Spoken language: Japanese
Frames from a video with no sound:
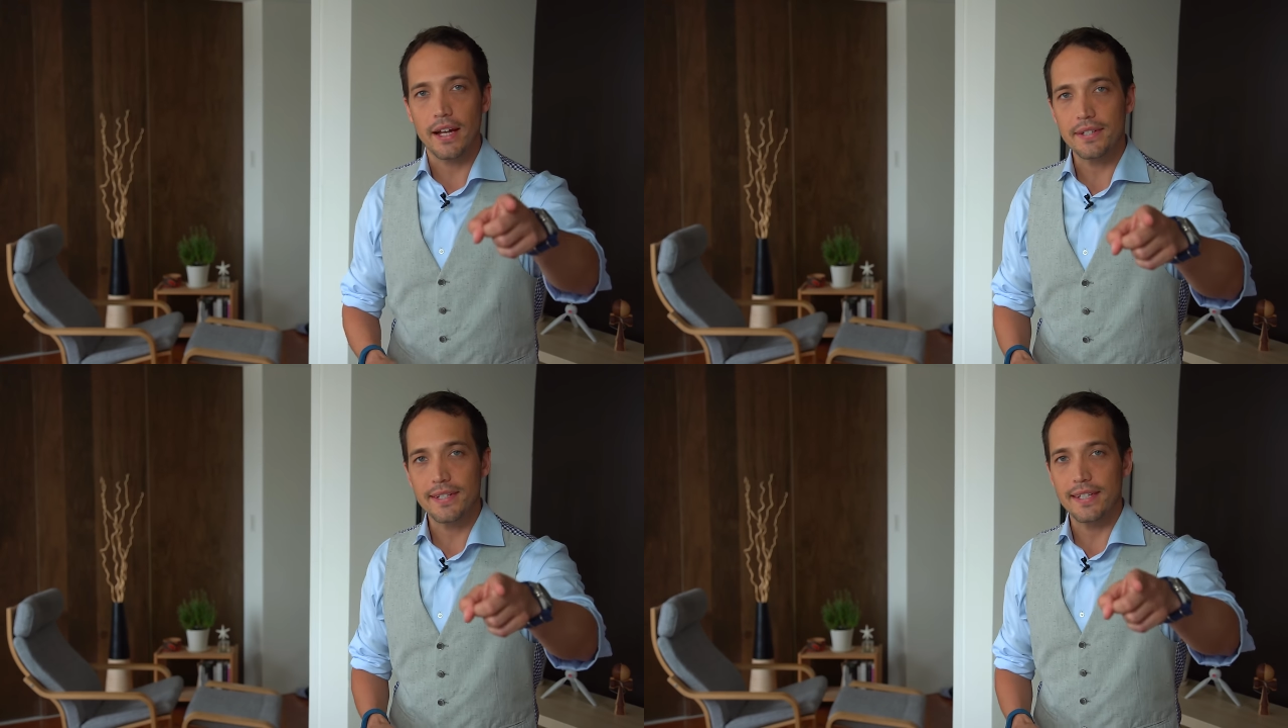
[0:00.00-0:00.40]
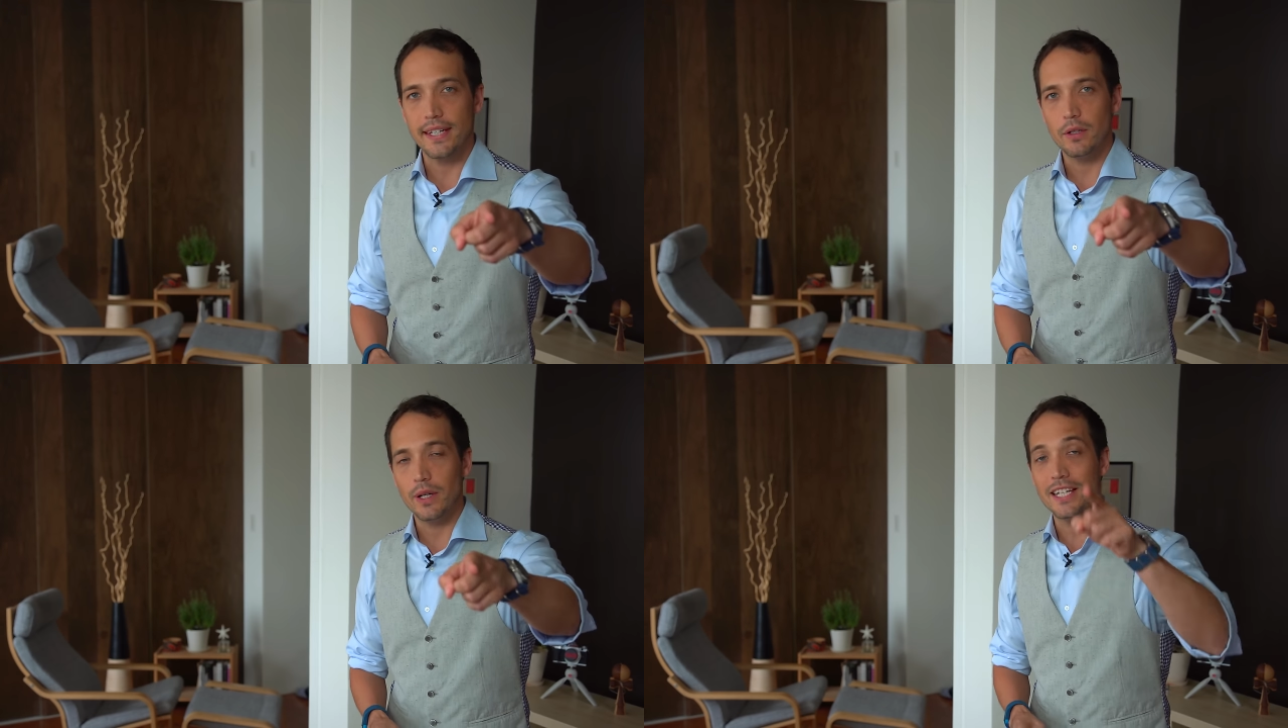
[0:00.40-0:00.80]
I'll see
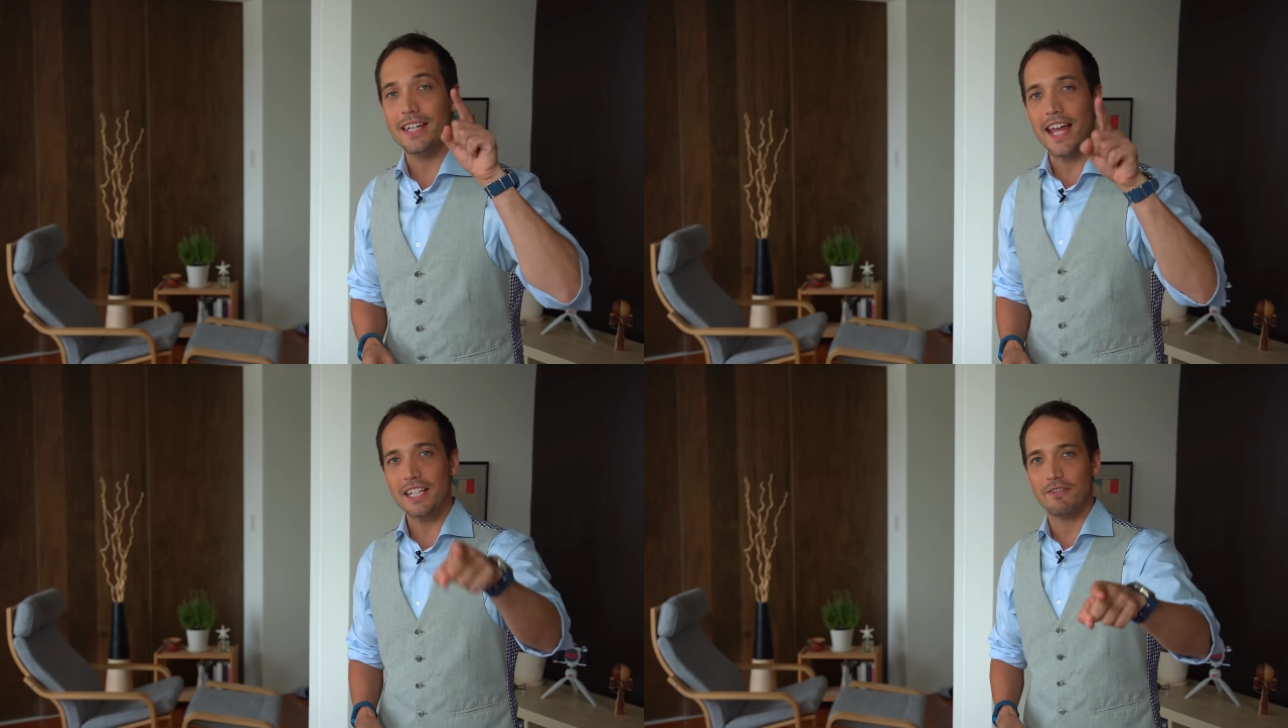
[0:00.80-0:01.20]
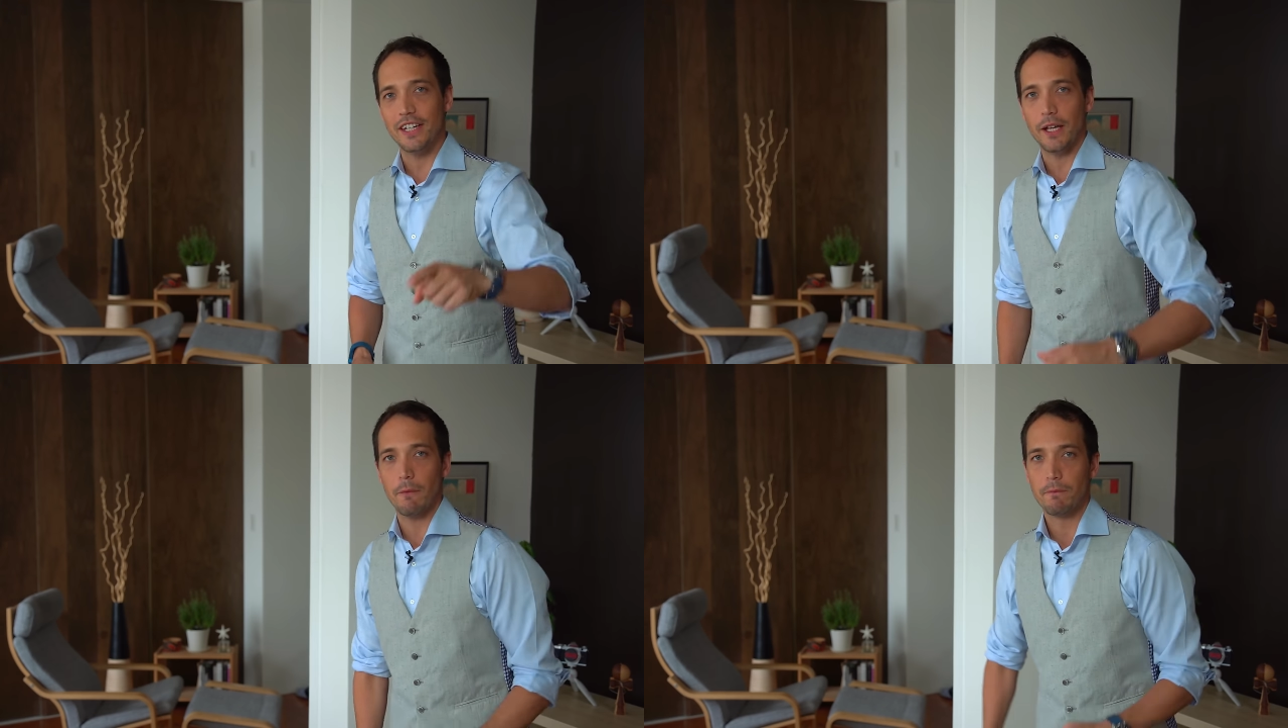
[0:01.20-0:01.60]
you in the next
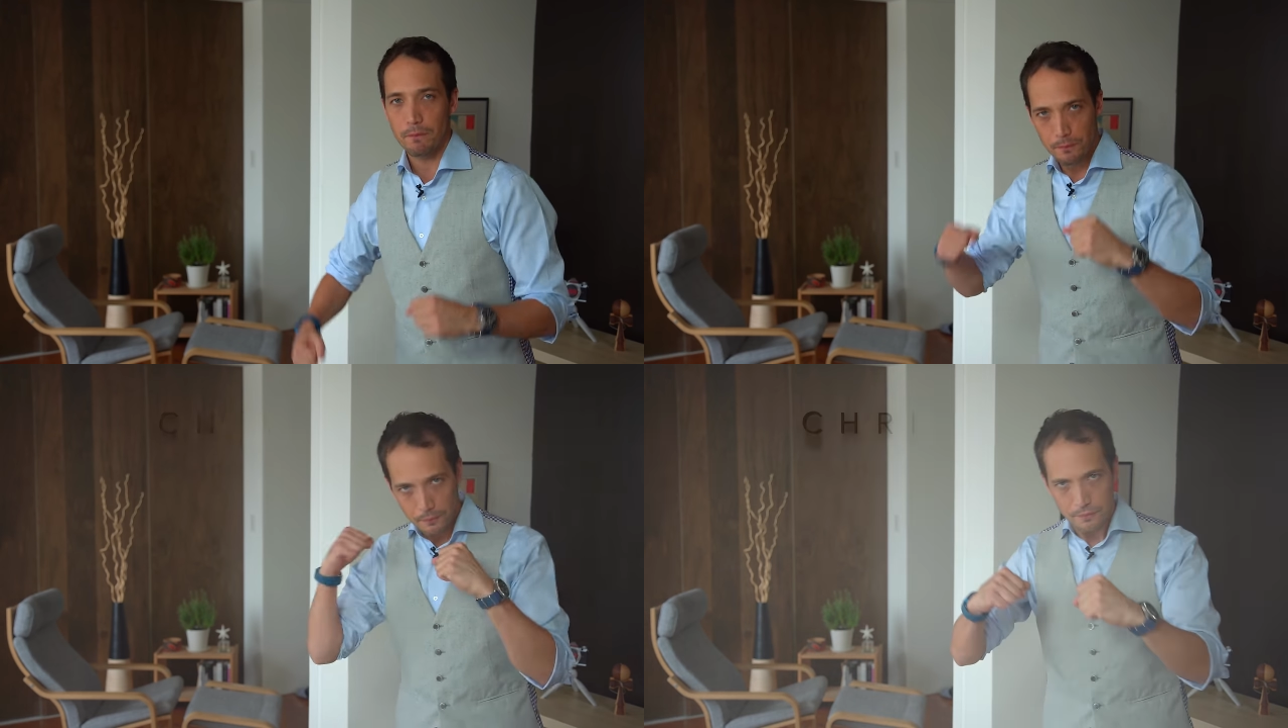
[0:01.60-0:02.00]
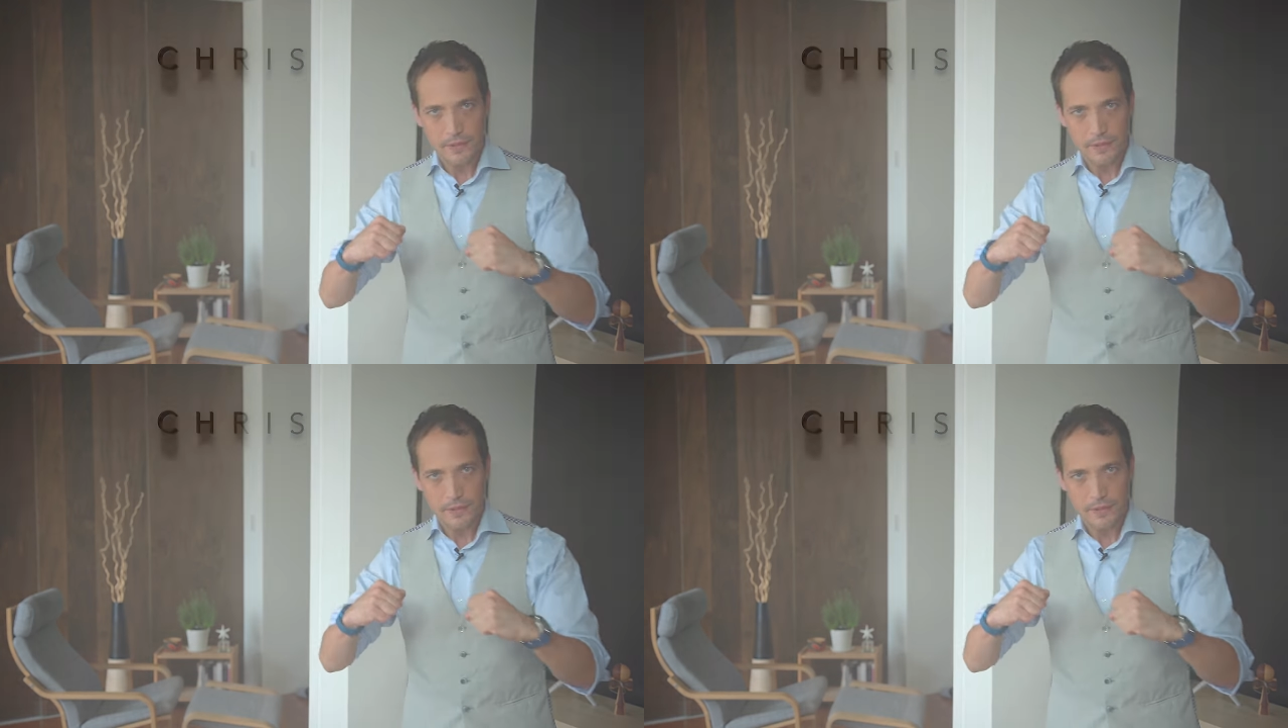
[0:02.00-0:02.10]
video.